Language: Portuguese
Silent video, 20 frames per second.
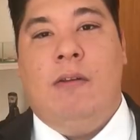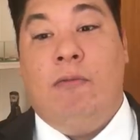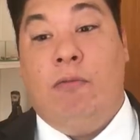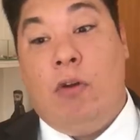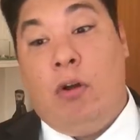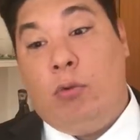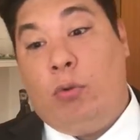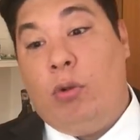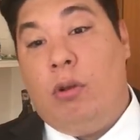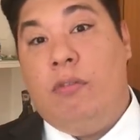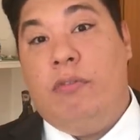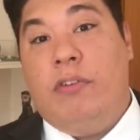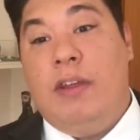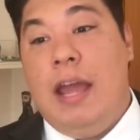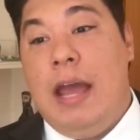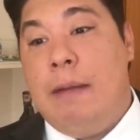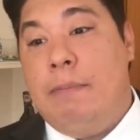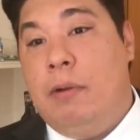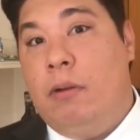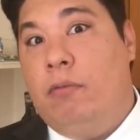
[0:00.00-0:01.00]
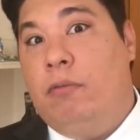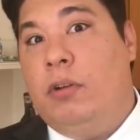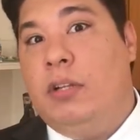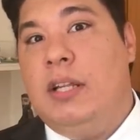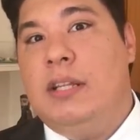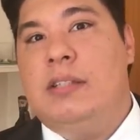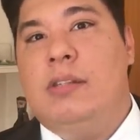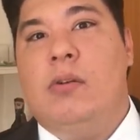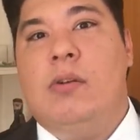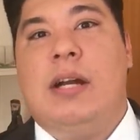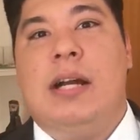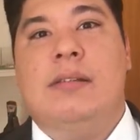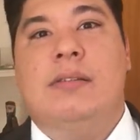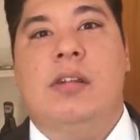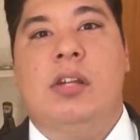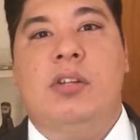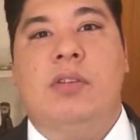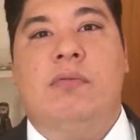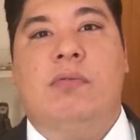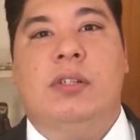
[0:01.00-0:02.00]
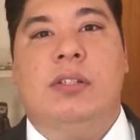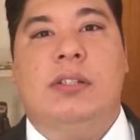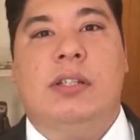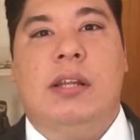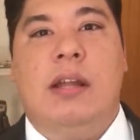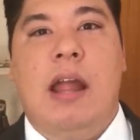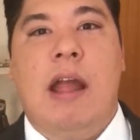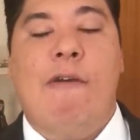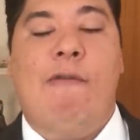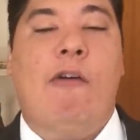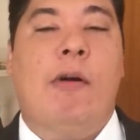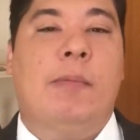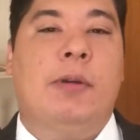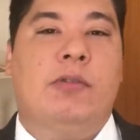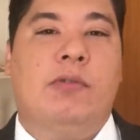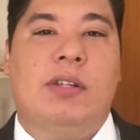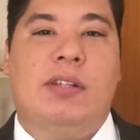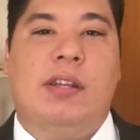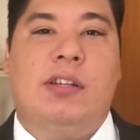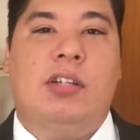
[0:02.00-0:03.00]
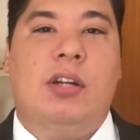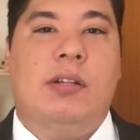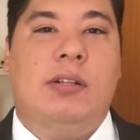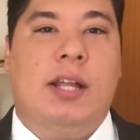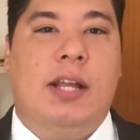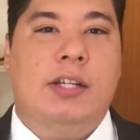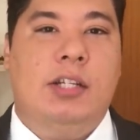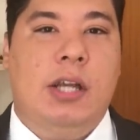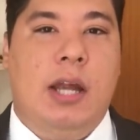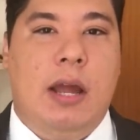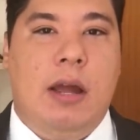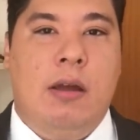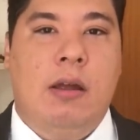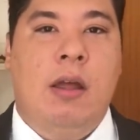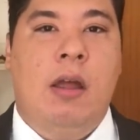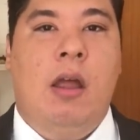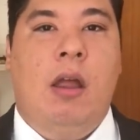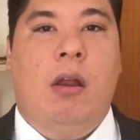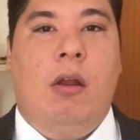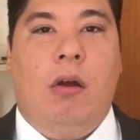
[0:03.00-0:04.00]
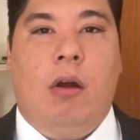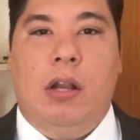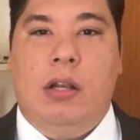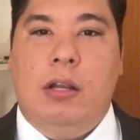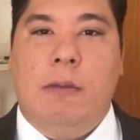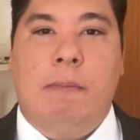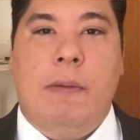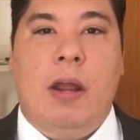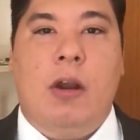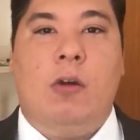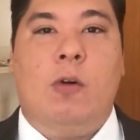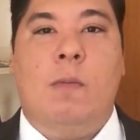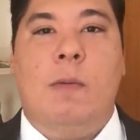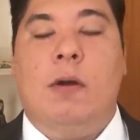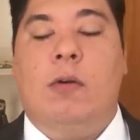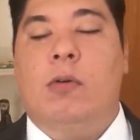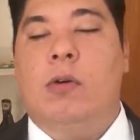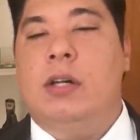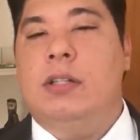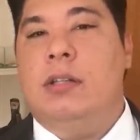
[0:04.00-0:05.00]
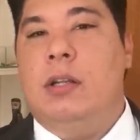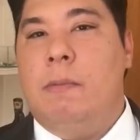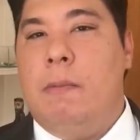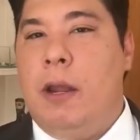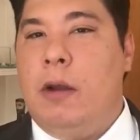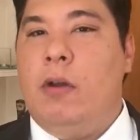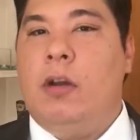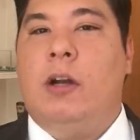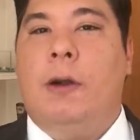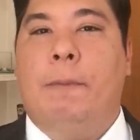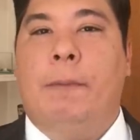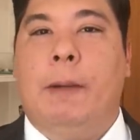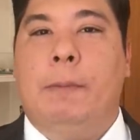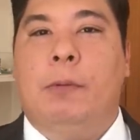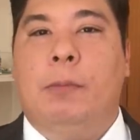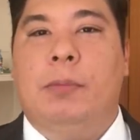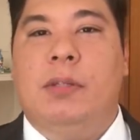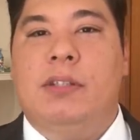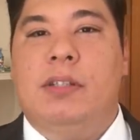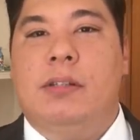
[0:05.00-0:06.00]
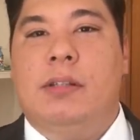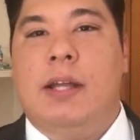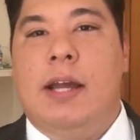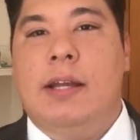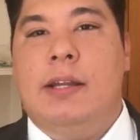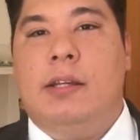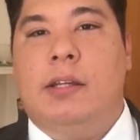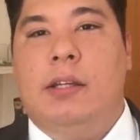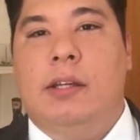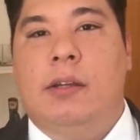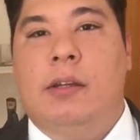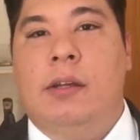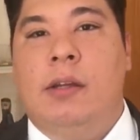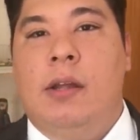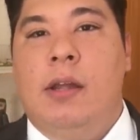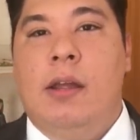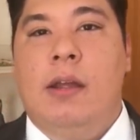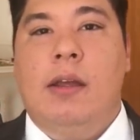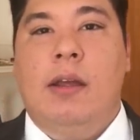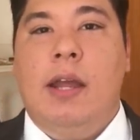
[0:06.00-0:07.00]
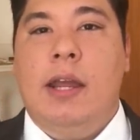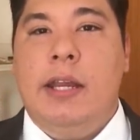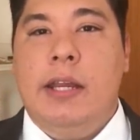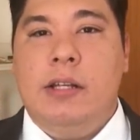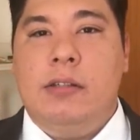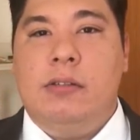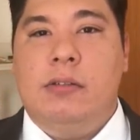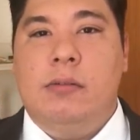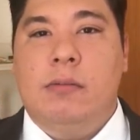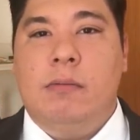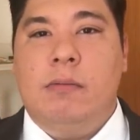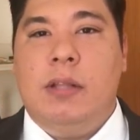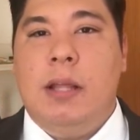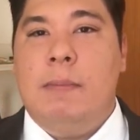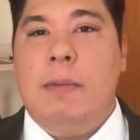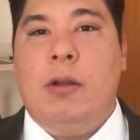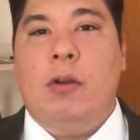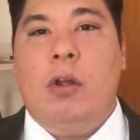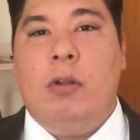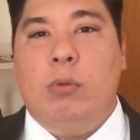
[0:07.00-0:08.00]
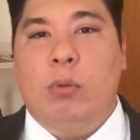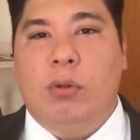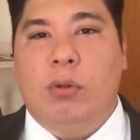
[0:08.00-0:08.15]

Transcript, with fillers: Faltou verba, vou descer o cacete em você. É a forma de você chantagear. libera alguma coisa, libera uma campanha publicitária aqui. É isso, não tem a menor